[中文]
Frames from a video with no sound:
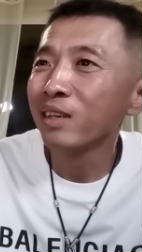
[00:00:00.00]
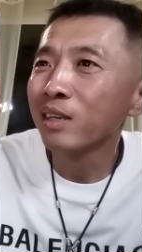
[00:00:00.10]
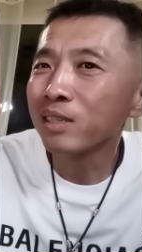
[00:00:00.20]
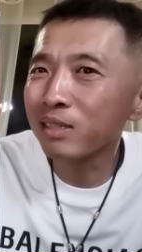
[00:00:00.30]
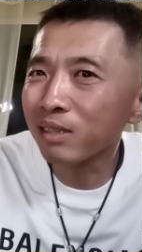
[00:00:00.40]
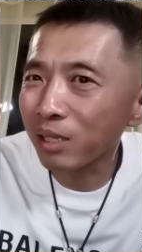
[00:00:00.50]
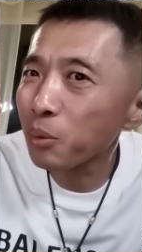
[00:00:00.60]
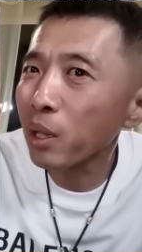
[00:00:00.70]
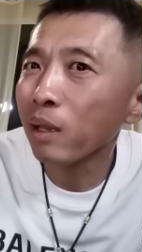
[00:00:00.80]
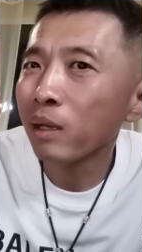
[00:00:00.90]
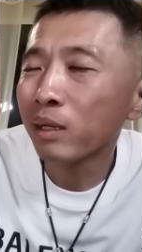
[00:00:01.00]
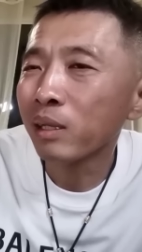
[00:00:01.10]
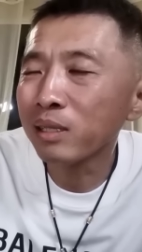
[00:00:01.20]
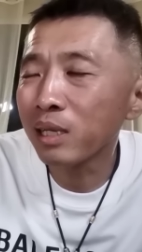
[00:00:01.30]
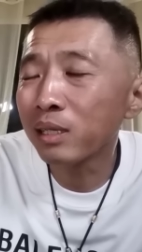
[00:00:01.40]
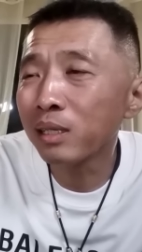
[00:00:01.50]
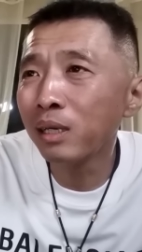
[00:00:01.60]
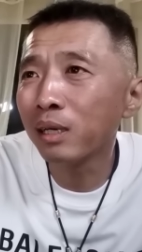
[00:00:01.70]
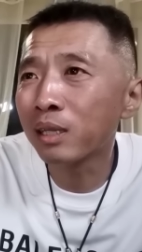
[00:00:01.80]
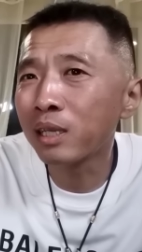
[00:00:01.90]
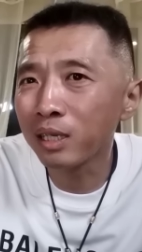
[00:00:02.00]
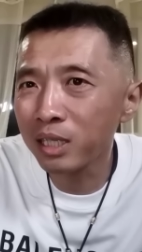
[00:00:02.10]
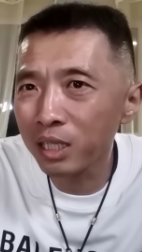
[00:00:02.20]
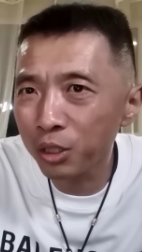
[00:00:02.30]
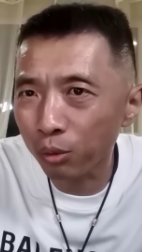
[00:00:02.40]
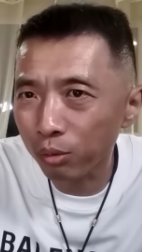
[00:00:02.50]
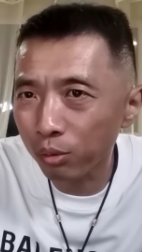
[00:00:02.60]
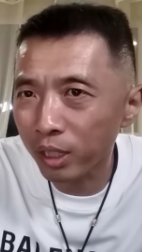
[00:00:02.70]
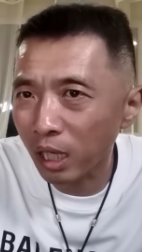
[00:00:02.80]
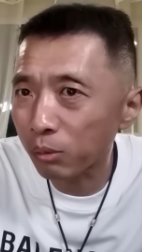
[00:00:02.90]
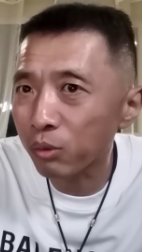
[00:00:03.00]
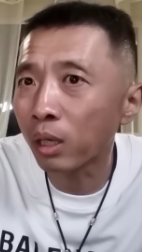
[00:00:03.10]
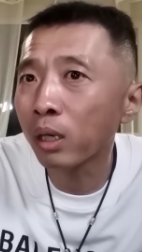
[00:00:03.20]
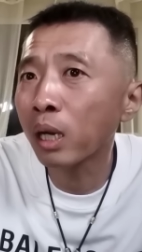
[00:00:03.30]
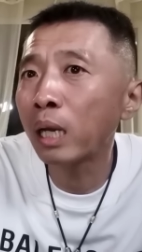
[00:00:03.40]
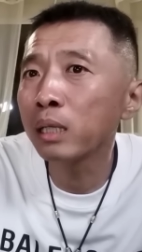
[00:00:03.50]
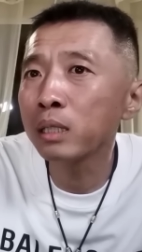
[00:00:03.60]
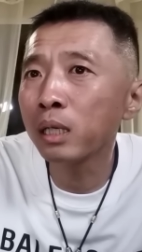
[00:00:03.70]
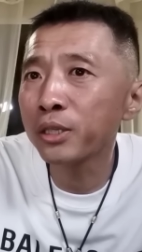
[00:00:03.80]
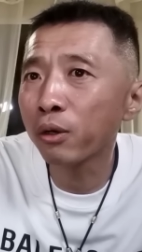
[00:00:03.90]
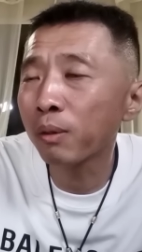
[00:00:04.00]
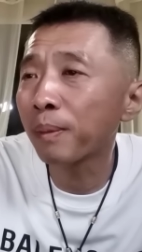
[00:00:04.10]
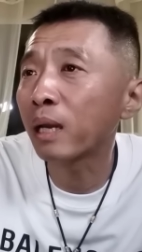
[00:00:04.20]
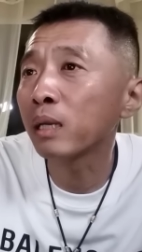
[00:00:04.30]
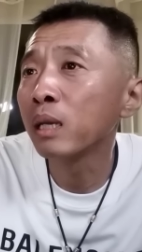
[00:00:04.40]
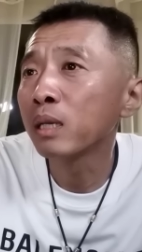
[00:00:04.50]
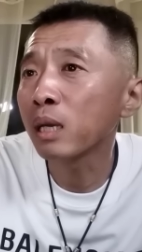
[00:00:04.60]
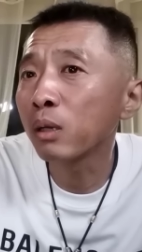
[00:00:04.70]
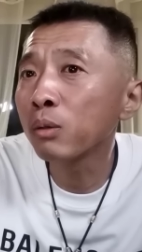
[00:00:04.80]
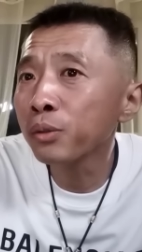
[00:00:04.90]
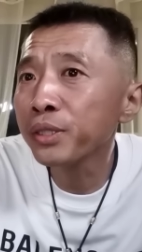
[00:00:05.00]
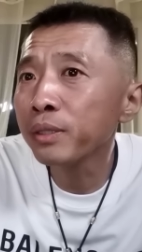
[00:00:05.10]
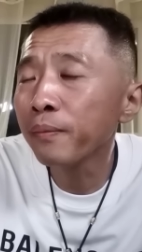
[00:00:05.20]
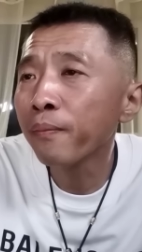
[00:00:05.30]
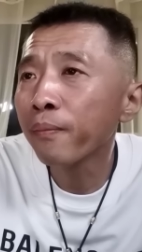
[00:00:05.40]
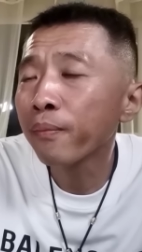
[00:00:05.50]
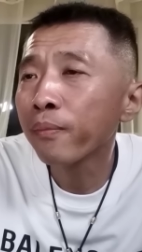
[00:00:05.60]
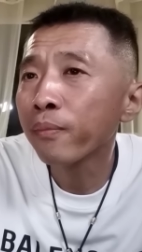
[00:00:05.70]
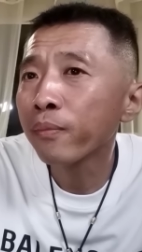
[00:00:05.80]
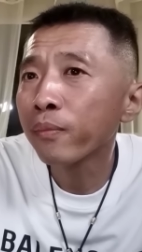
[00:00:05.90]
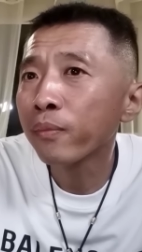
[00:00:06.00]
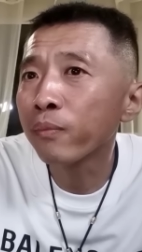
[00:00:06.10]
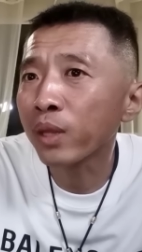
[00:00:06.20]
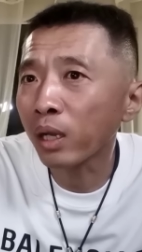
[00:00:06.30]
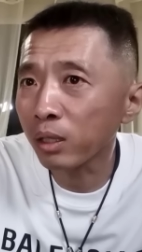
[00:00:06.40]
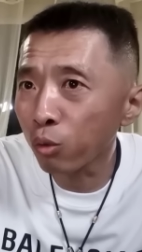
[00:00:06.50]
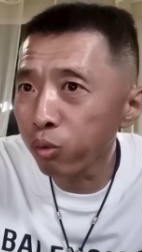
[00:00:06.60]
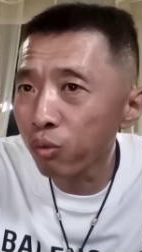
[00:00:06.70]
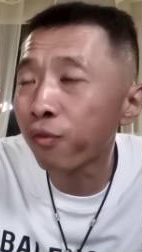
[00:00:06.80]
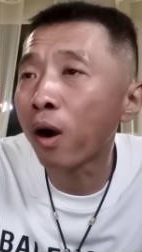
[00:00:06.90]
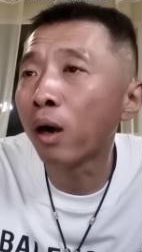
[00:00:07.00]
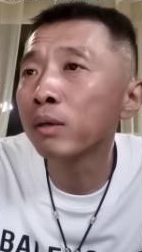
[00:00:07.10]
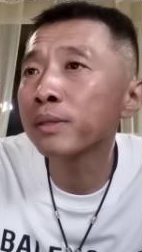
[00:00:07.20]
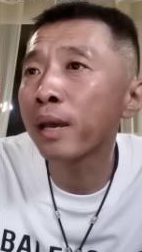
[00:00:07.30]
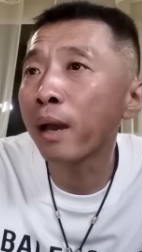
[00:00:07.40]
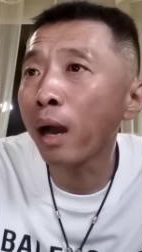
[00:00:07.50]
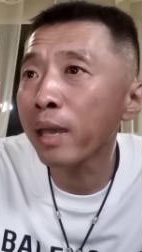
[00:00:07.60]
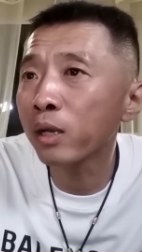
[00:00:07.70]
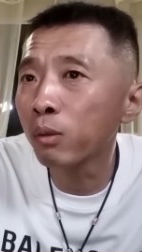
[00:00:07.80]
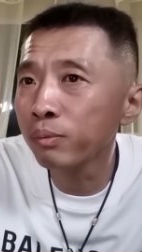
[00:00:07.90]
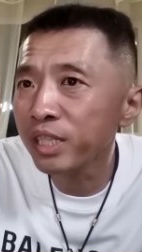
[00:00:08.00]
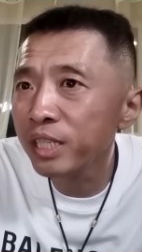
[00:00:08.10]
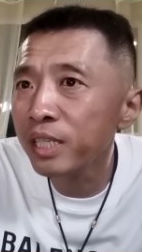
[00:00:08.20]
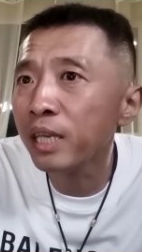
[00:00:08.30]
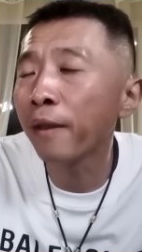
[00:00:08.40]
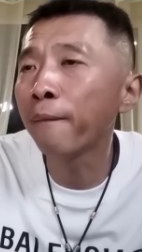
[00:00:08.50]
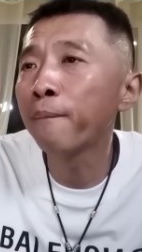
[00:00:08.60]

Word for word: 四十来岁，他在这个铁西九路的家具城开了一个胶合板材料公司。嗯，他的库房在爱工一街，